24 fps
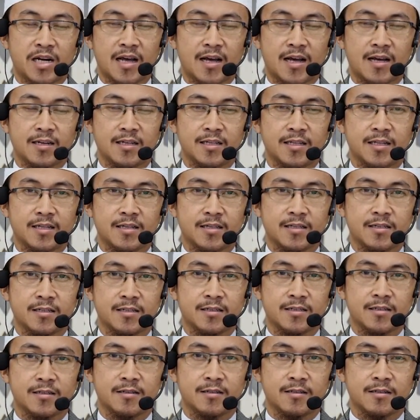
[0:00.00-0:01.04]
beralih
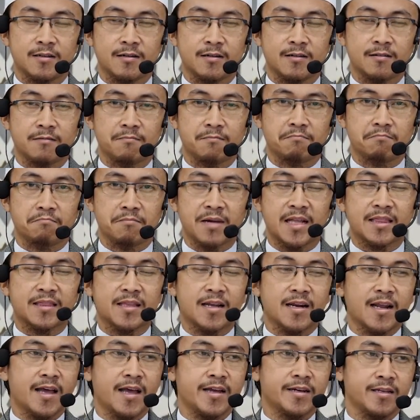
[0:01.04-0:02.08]
ke
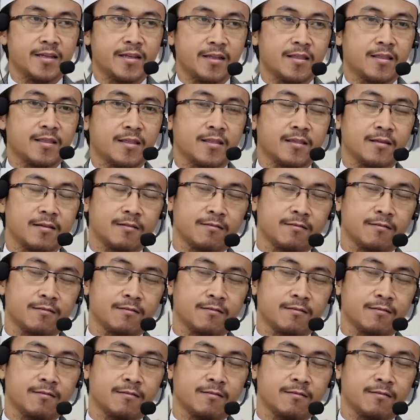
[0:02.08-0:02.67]
matan hadis.